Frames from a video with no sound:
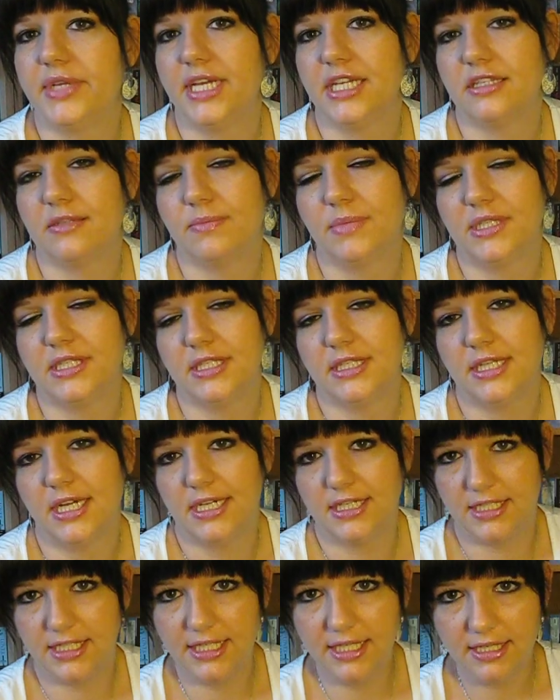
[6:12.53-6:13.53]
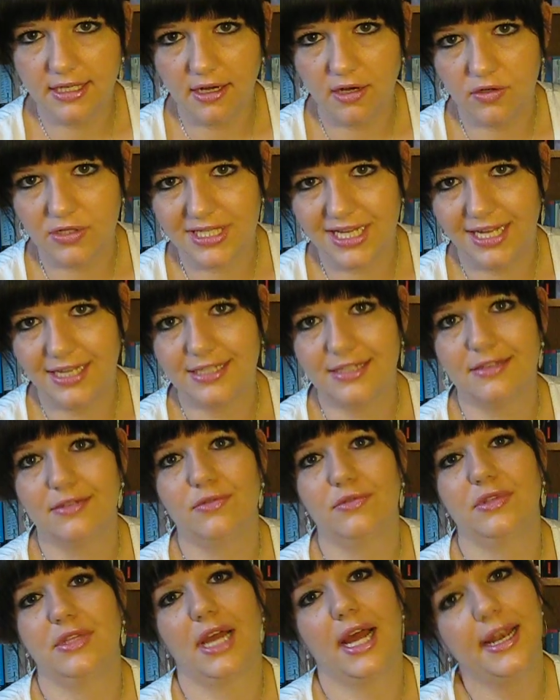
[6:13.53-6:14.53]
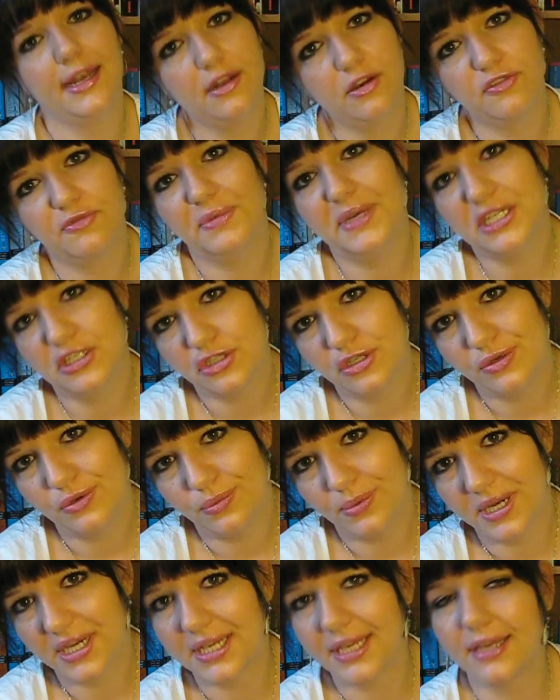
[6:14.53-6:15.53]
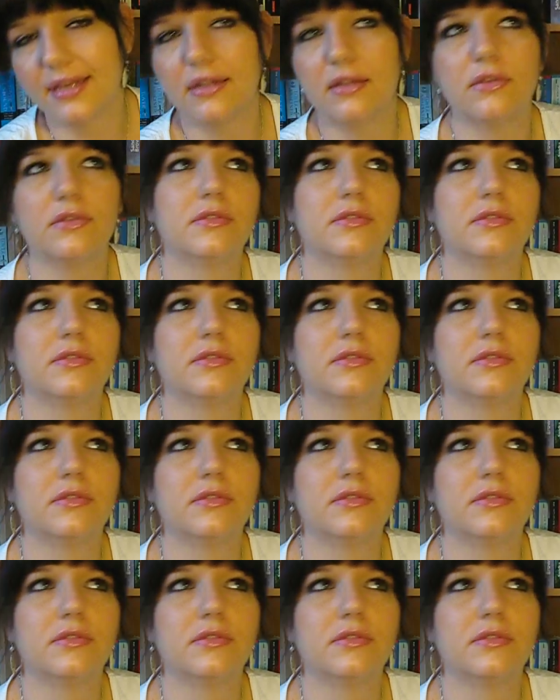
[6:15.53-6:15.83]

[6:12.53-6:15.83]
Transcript: erstmal sich an Tieren auslassen und dann auf Menschen übergehen.